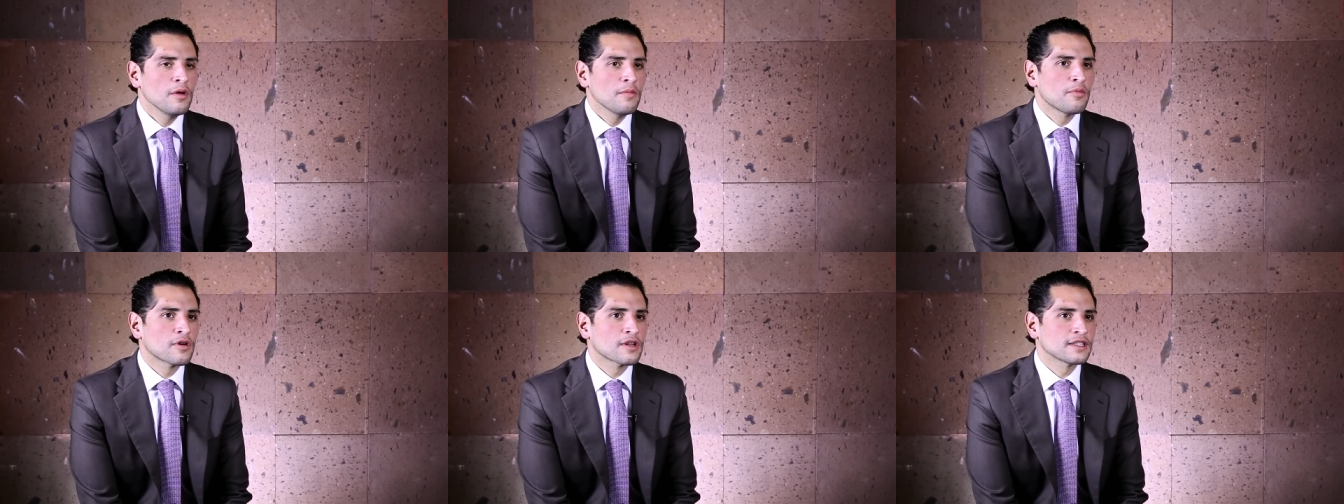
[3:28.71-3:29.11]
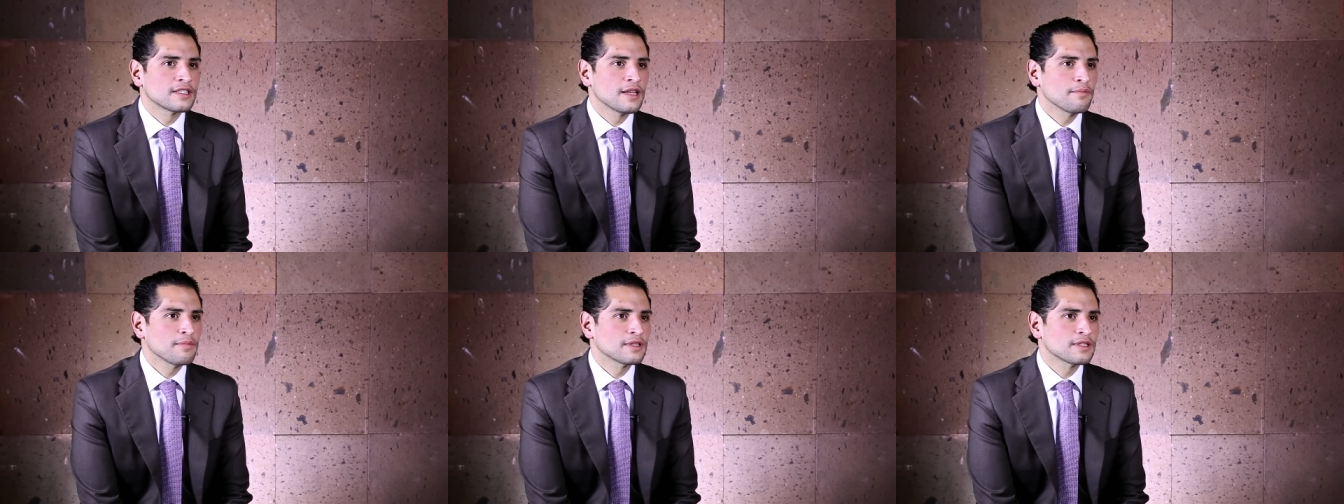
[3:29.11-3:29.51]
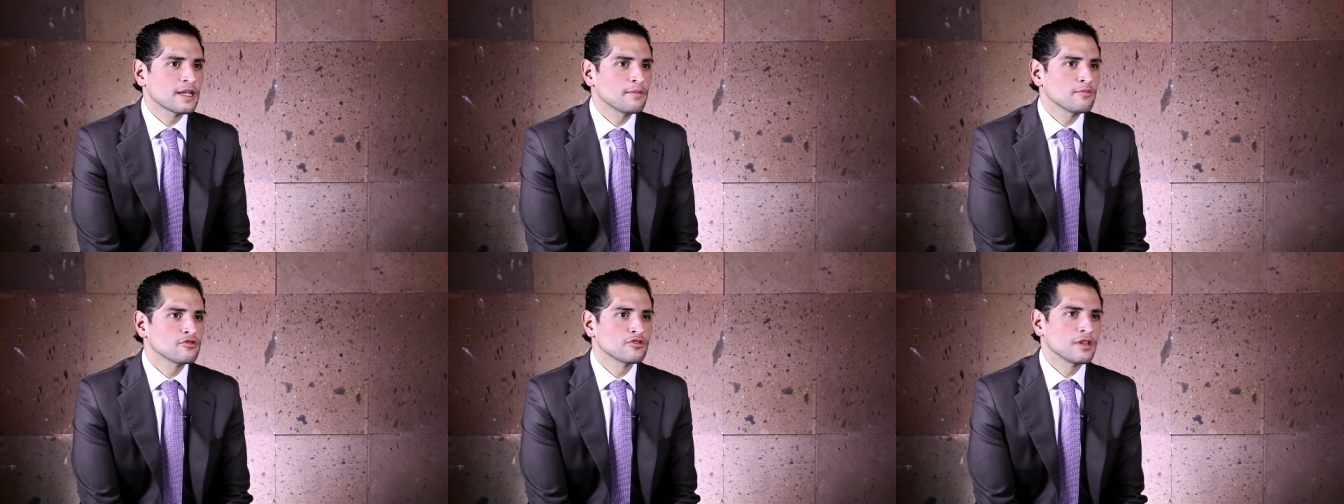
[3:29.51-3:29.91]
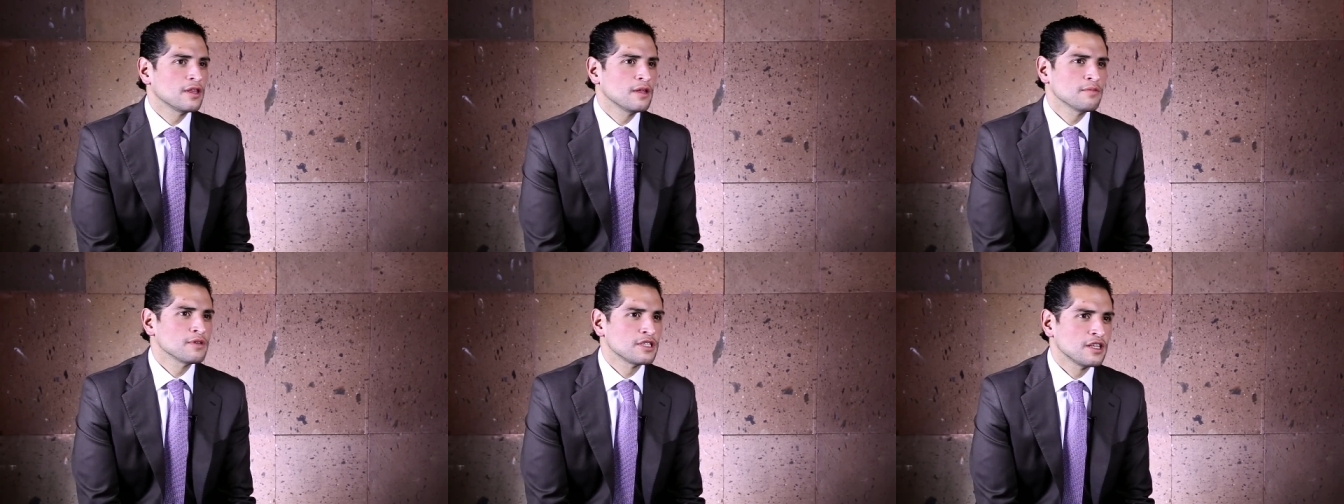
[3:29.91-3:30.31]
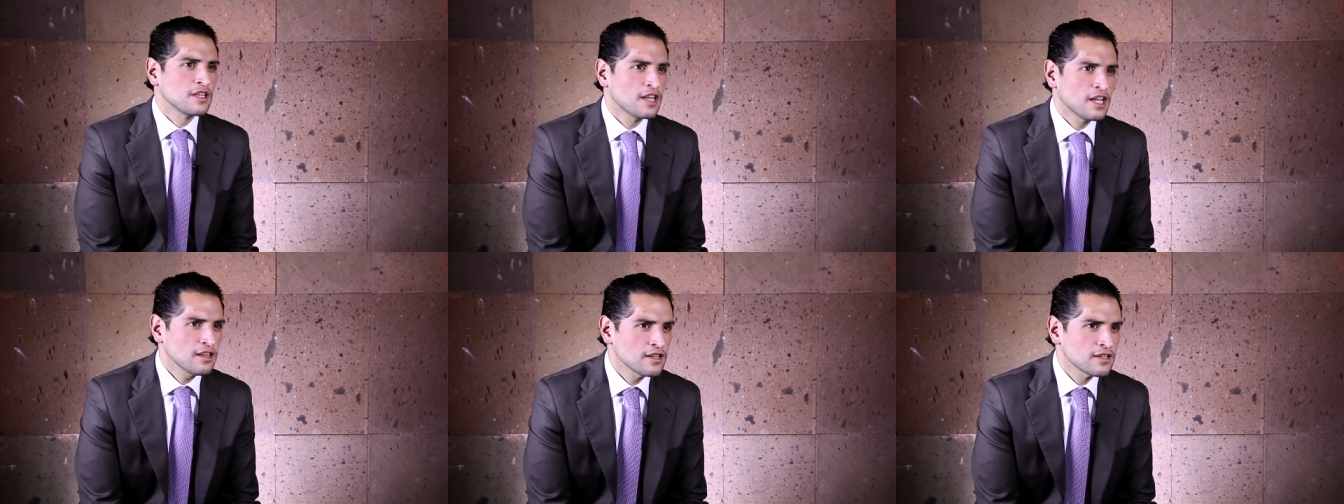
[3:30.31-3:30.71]
Porque siempre estamos en dimes y
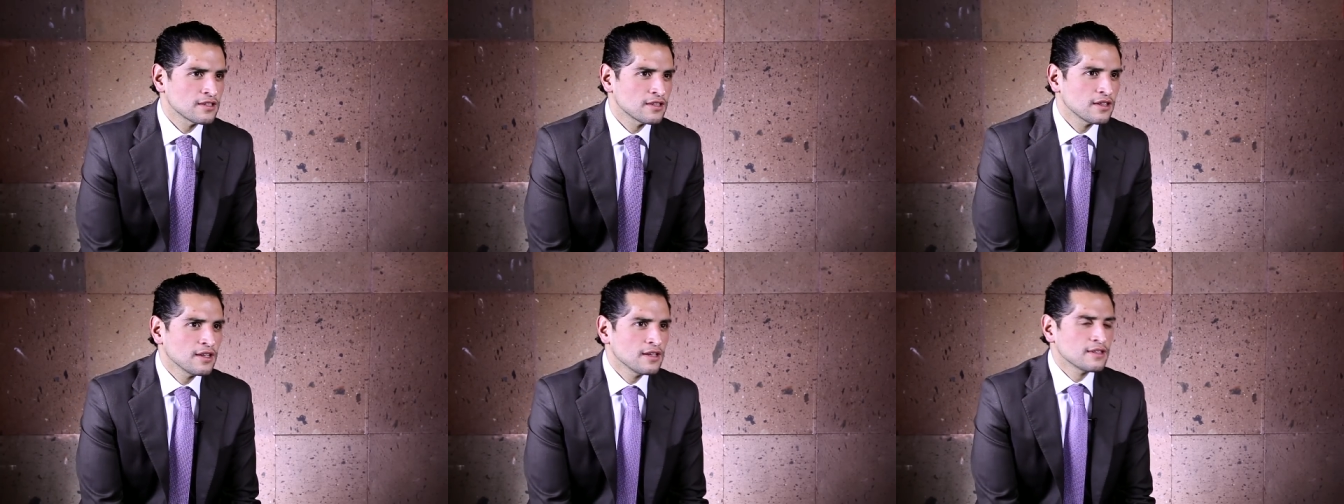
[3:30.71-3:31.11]
diretes,